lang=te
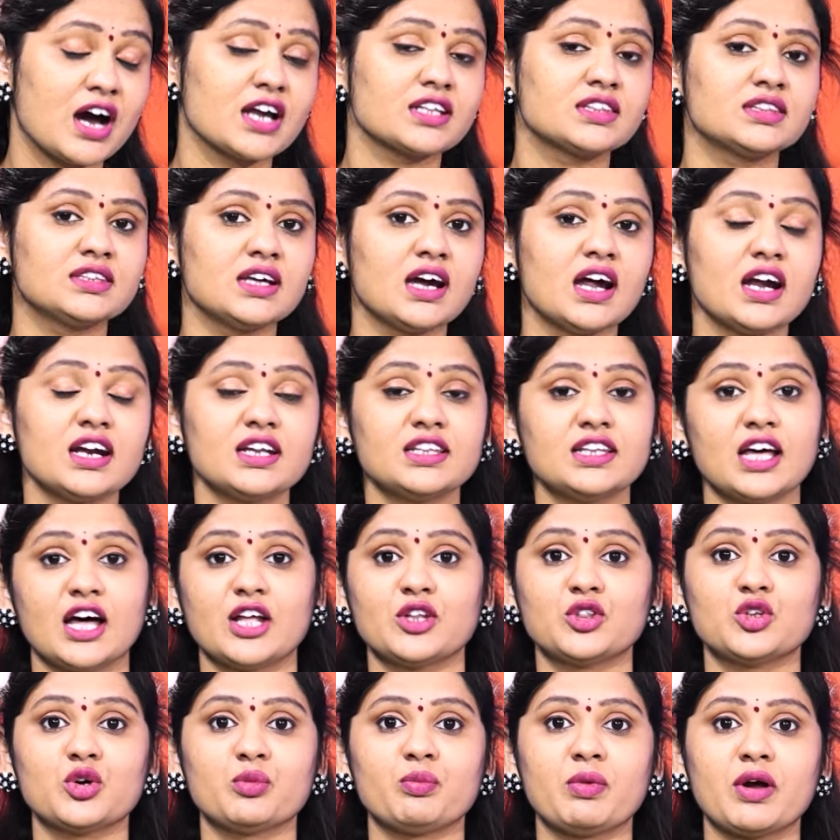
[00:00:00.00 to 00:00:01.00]
వార్త అండ్
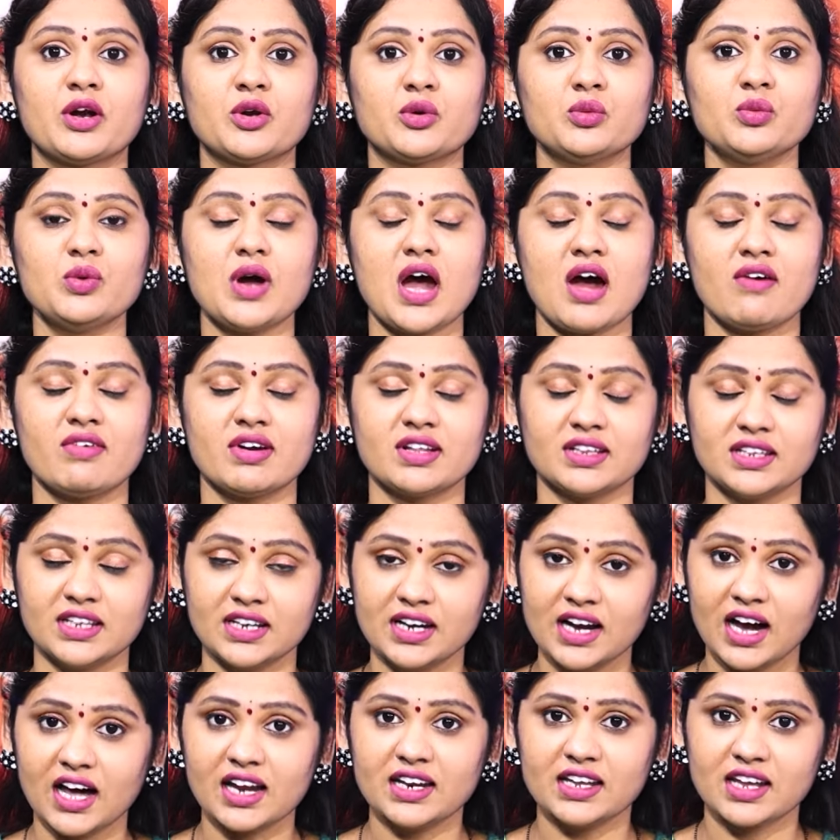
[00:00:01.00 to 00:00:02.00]
దాంతోపాటు ఆవిడ
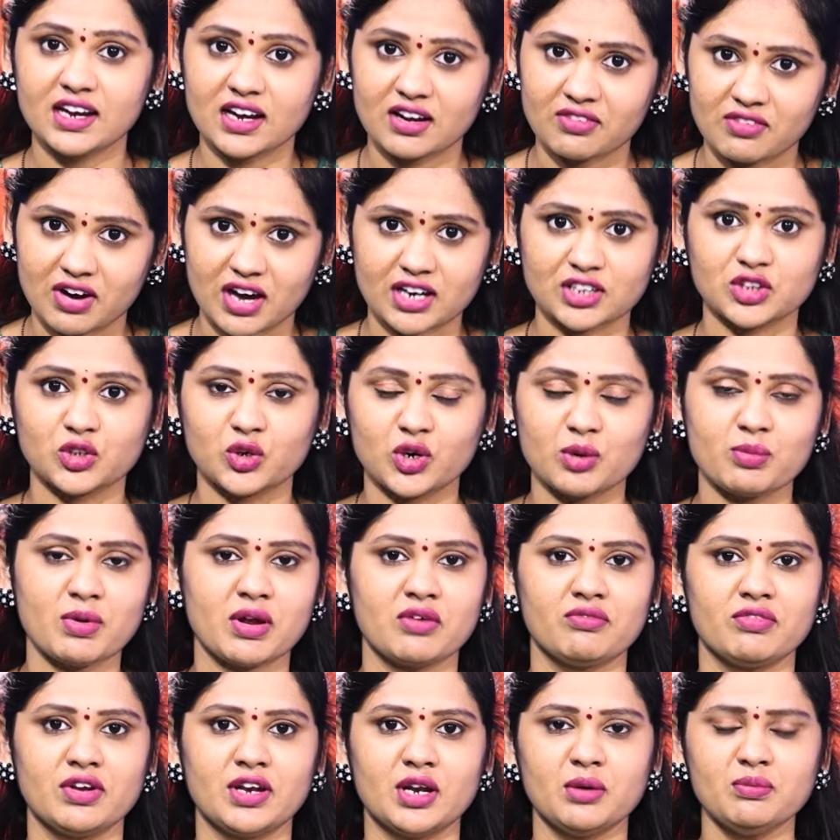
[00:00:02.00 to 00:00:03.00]
దిగాలి అన్న వార్త కూడా
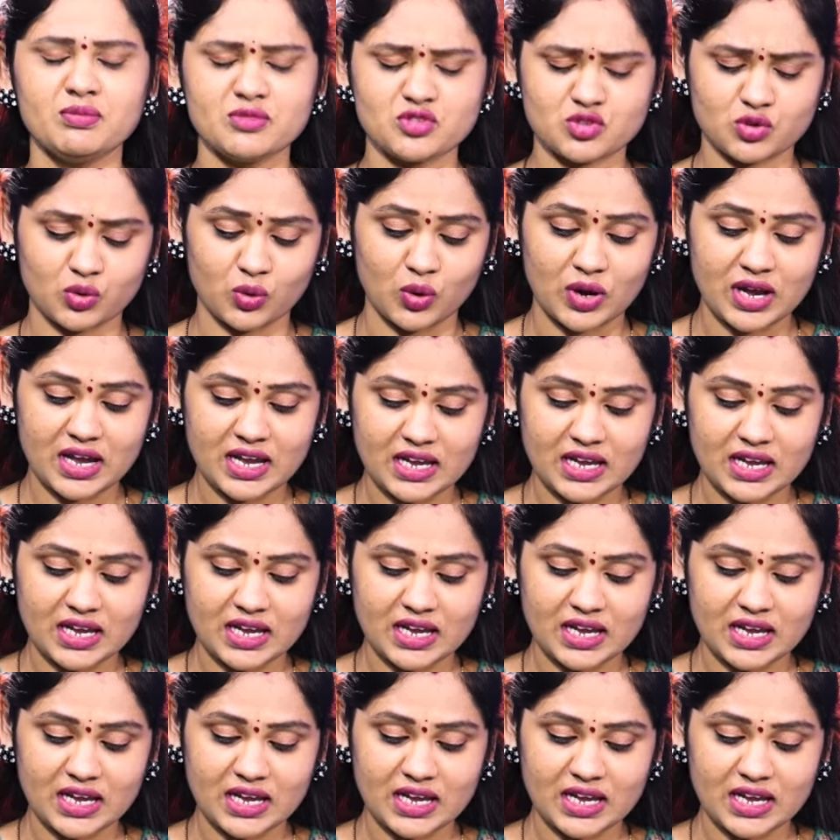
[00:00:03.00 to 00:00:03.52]
మనం విన్నాం సో